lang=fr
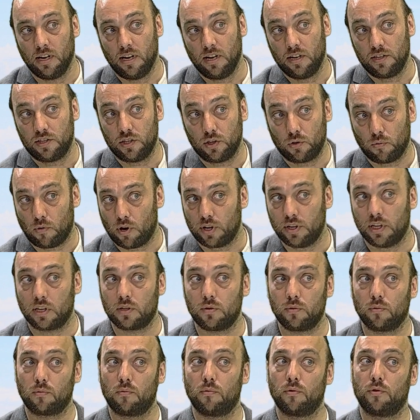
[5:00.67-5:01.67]
Ces trois
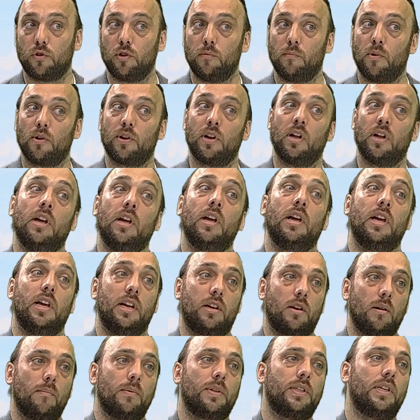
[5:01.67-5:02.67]
actions qu'on demande, et
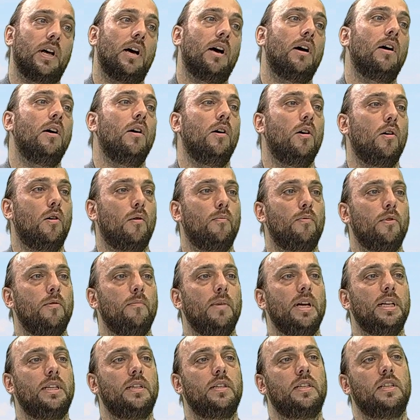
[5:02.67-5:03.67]
comme ça, on peut
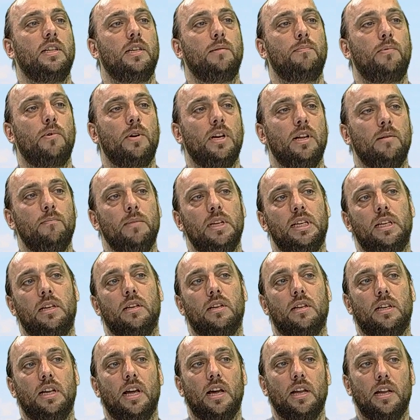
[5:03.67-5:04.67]
mettre cette
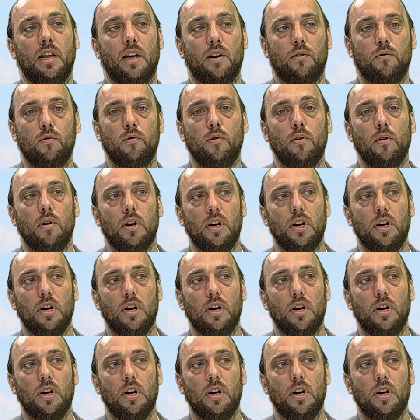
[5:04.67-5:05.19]
polémique derrière nous.